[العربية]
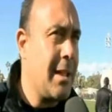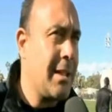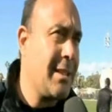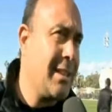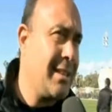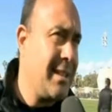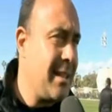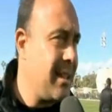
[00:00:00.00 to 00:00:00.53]
بتاعك
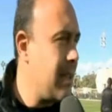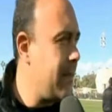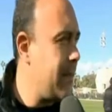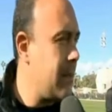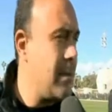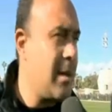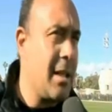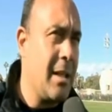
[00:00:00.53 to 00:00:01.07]
تعطي اضافه
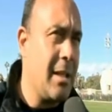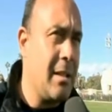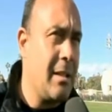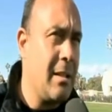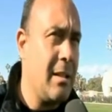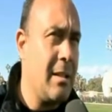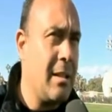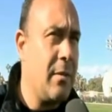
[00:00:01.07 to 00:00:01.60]
كبيره
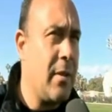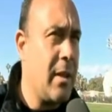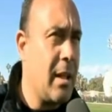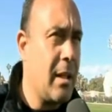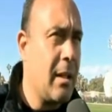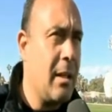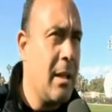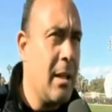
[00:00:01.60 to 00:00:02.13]

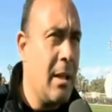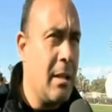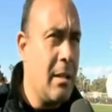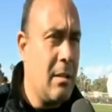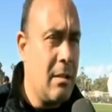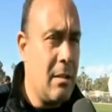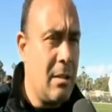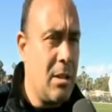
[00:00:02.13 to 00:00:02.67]
للفريق
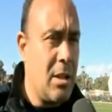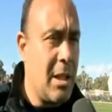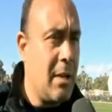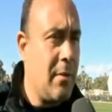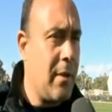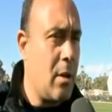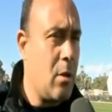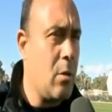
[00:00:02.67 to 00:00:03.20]
آه، ان شاء
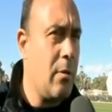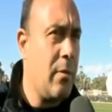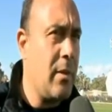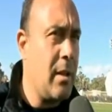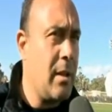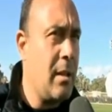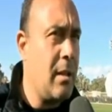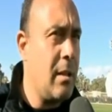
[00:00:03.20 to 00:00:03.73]
الله نفرحوهم
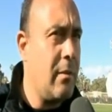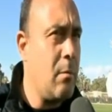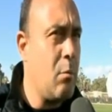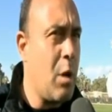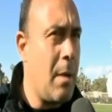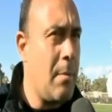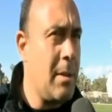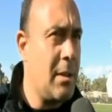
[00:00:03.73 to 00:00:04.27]
في في
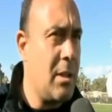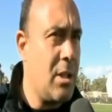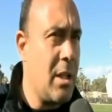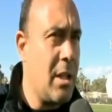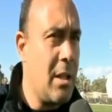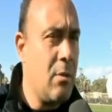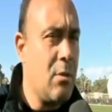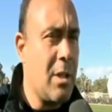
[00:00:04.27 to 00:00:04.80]
المقابلات
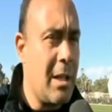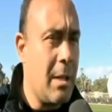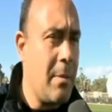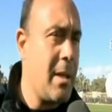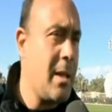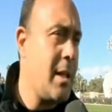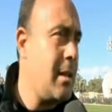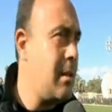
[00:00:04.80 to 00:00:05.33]
الجايه وان شاء الله
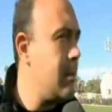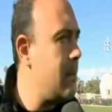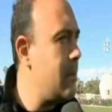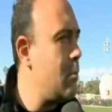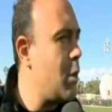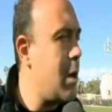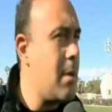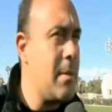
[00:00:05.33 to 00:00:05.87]
من هنا
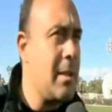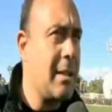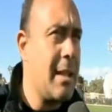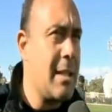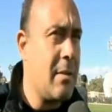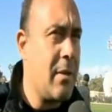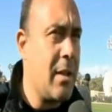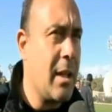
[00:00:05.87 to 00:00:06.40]
المقابلات
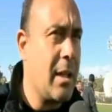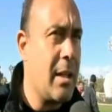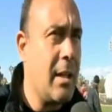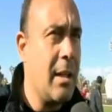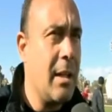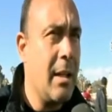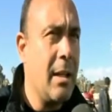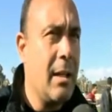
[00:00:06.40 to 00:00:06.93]
كاس افريقيا
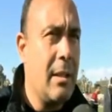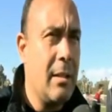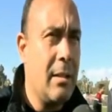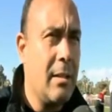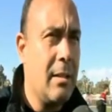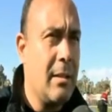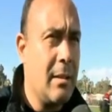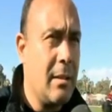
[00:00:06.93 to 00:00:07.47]

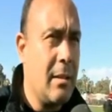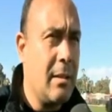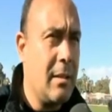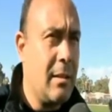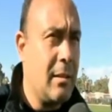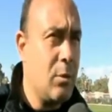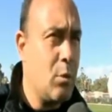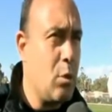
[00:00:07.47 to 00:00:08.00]

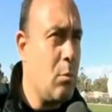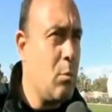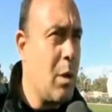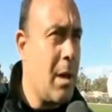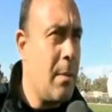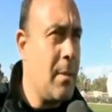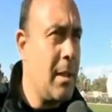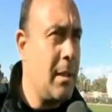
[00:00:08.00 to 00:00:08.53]
تكون
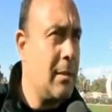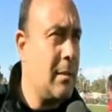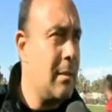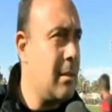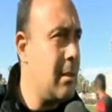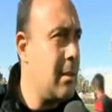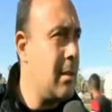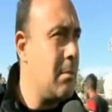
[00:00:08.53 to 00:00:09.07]
مقابلات
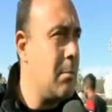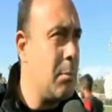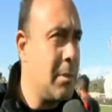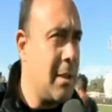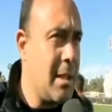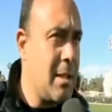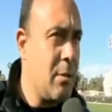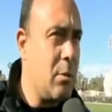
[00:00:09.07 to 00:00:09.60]

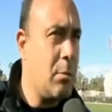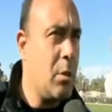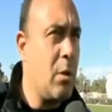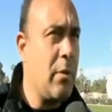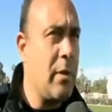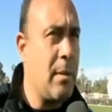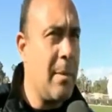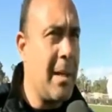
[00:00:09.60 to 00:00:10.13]
ممتازه ونبداو
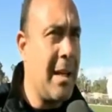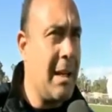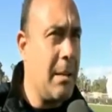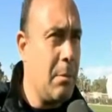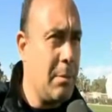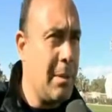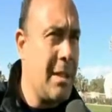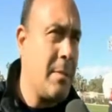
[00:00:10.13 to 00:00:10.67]
في مرحله
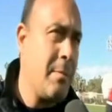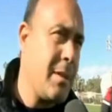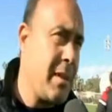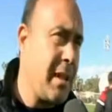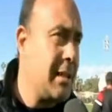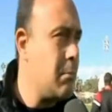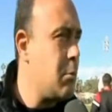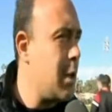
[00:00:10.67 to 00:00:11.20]
ممتازه باش
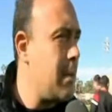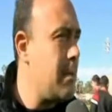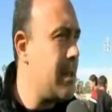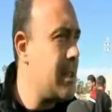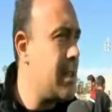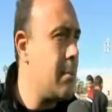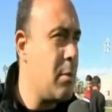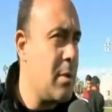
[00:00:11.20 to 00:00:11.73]
حتى
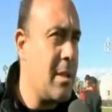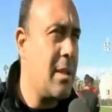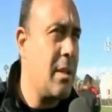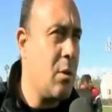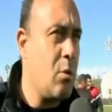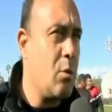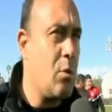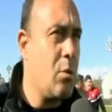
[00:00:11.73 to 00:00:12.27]
مقابلات تشامبيونز
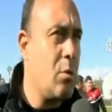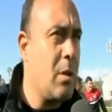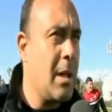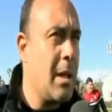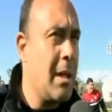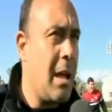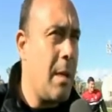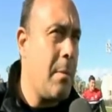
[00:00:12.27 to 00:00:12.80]
ليغ نكونوا
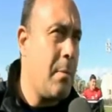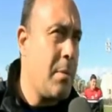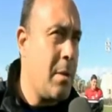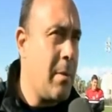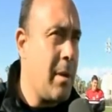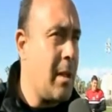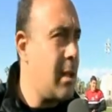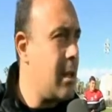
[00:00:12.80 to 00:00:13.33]
امام
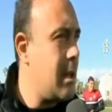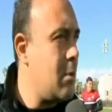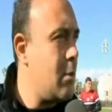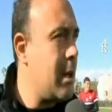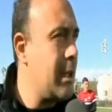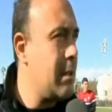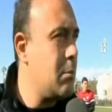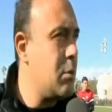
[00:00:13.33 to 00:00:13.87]
جماهيرنا
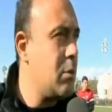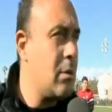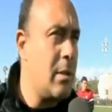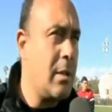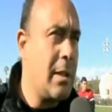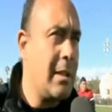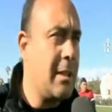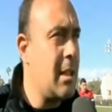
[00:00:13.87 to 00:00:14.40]

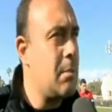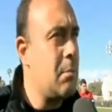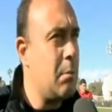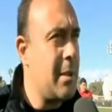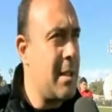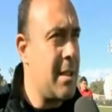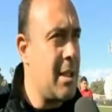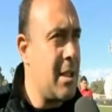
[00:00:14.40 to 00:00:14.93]
ونقدموا نتائج
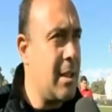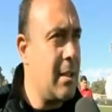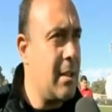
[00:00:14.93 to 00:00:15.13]
ممتازه ان